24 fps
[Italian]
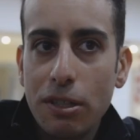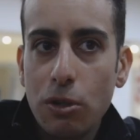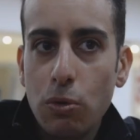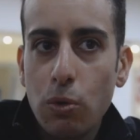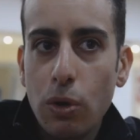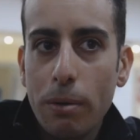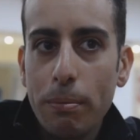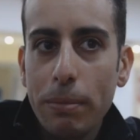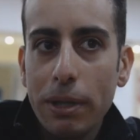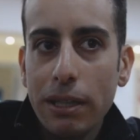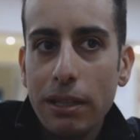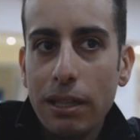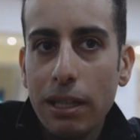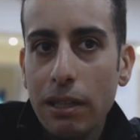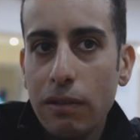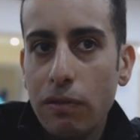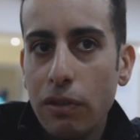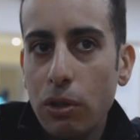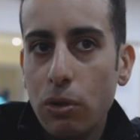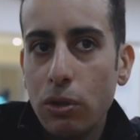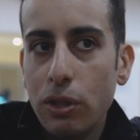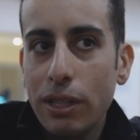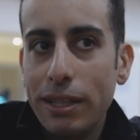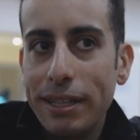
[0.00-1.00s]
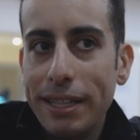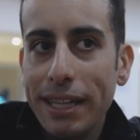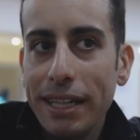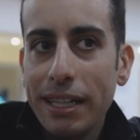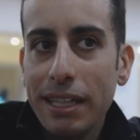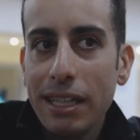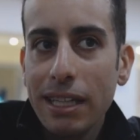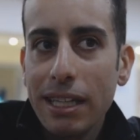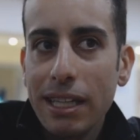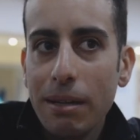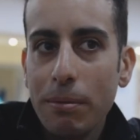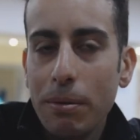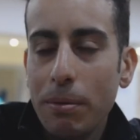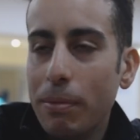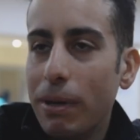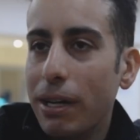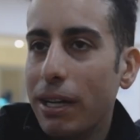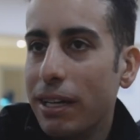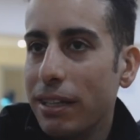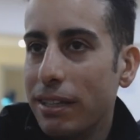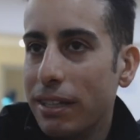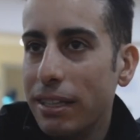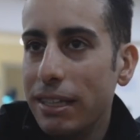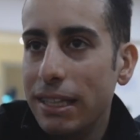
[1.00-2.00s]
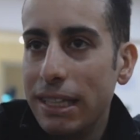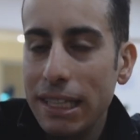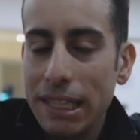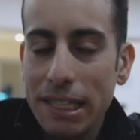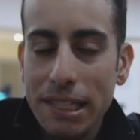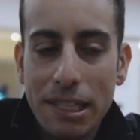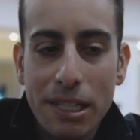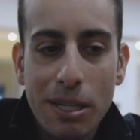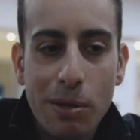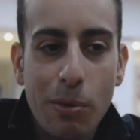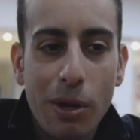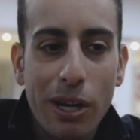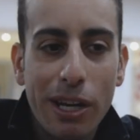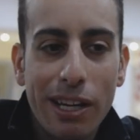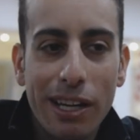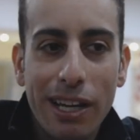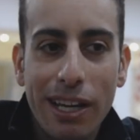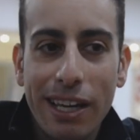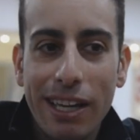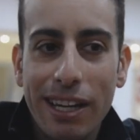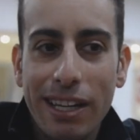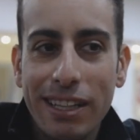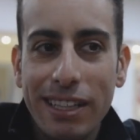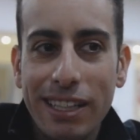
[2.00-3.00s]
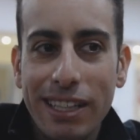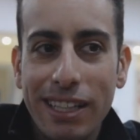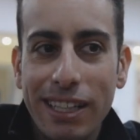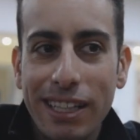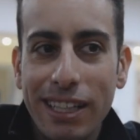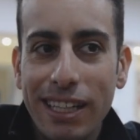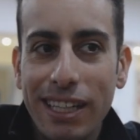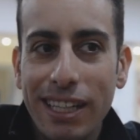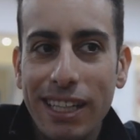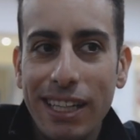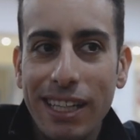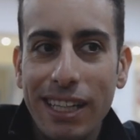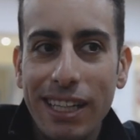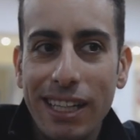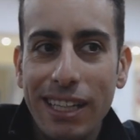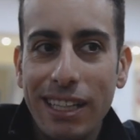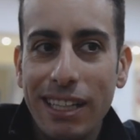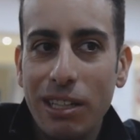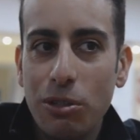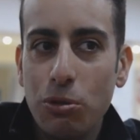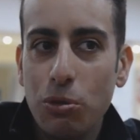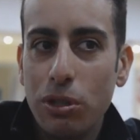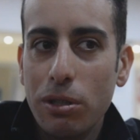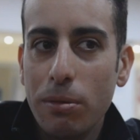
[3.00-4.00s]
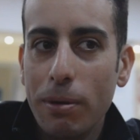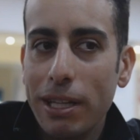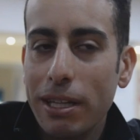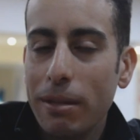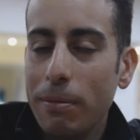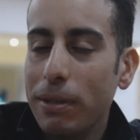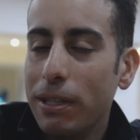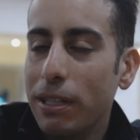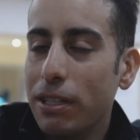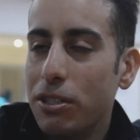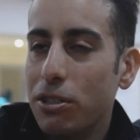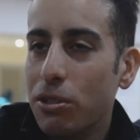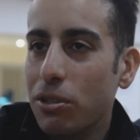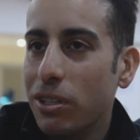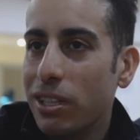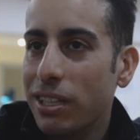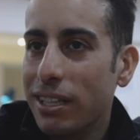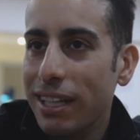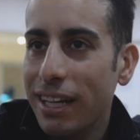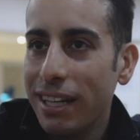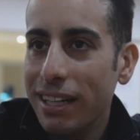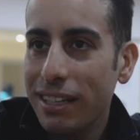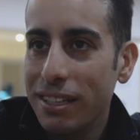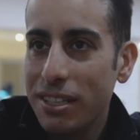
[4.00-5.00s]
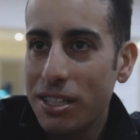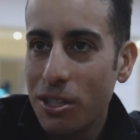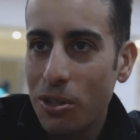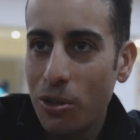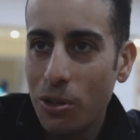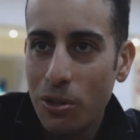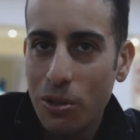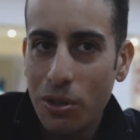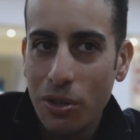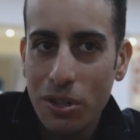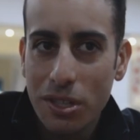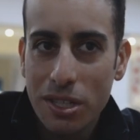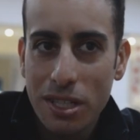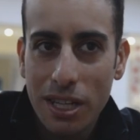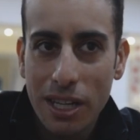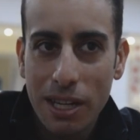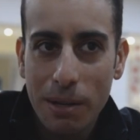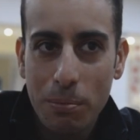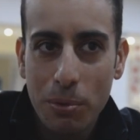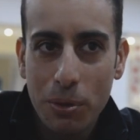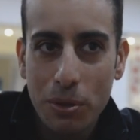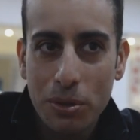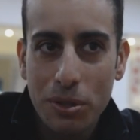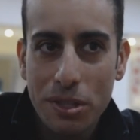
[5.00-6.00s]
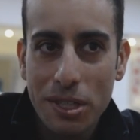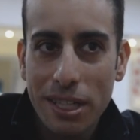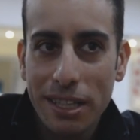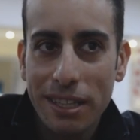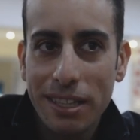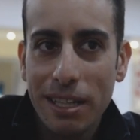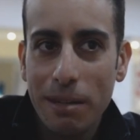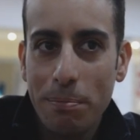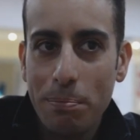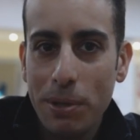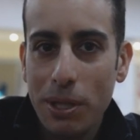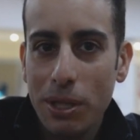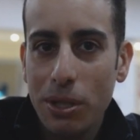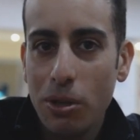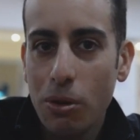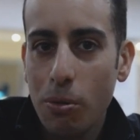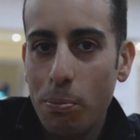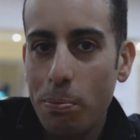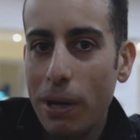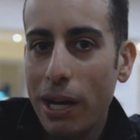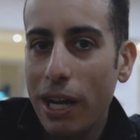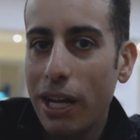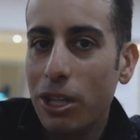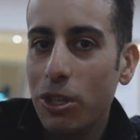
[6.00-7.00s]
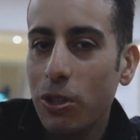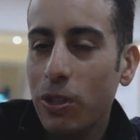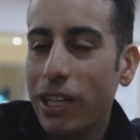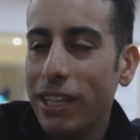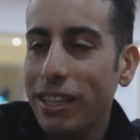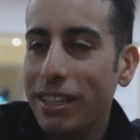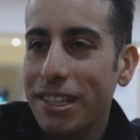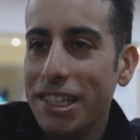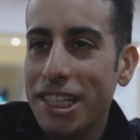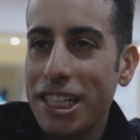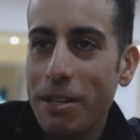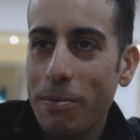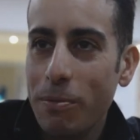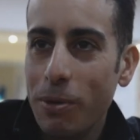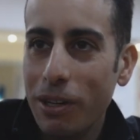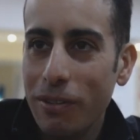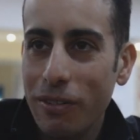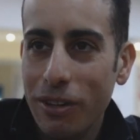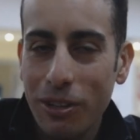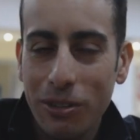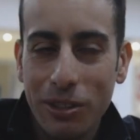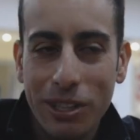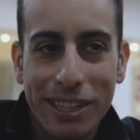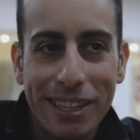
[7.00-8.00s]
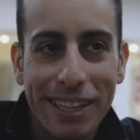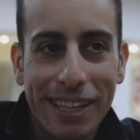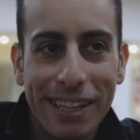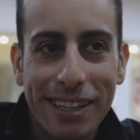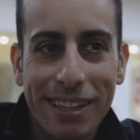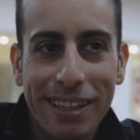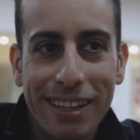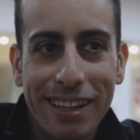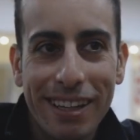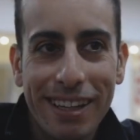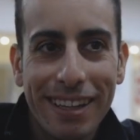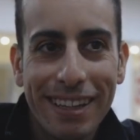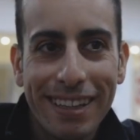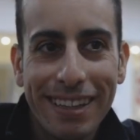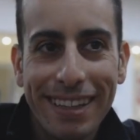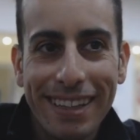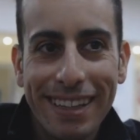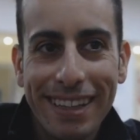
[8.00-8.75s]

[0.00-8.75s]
Sicuramente a livello di tecnica mi manca tantissimo, anche la gara dell'ultima tappa del Giro d'Italia di ciclocross a Porto Sant'Elpidio ho pagato tantissimo a livello di tecnica,